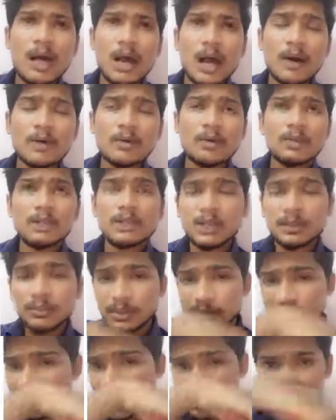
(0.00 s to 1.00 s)
அவன் வந்துட்டு
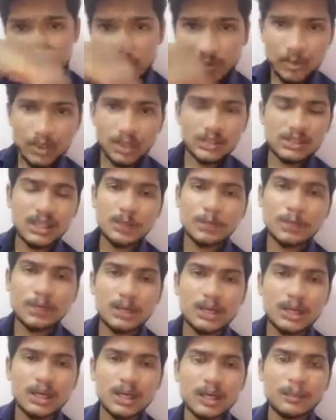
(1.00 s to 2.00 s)
எப்படி சாப்பிடுவாங்க
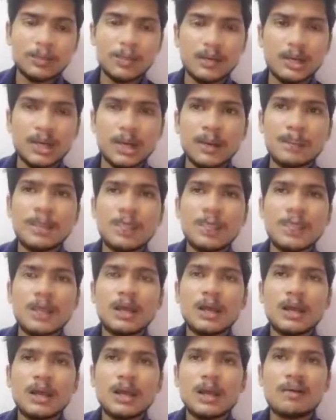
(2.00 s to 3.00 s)
சாப்பிடுவாங்க அப்படின்னா
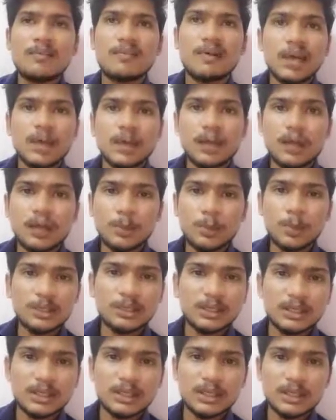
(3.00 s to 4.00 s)
வயல்களில் போய்
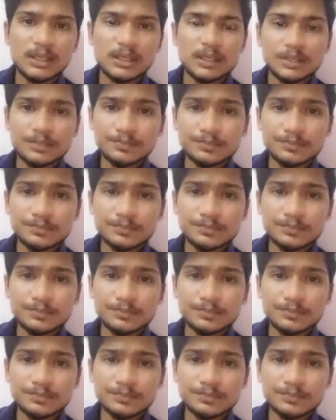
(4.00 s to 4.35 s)
திருடுறது